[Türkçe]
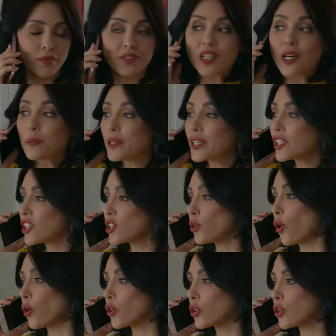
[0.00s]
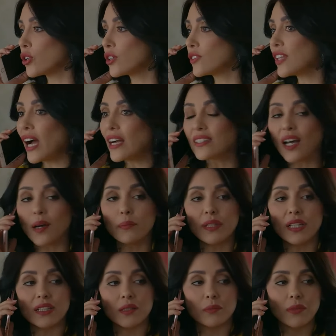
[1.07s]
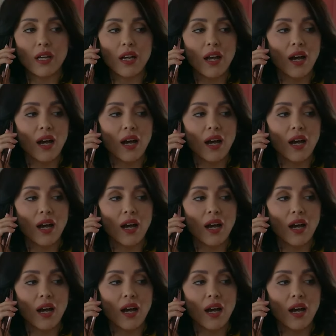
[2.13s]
Tabii ki yok. Nereden bilelim?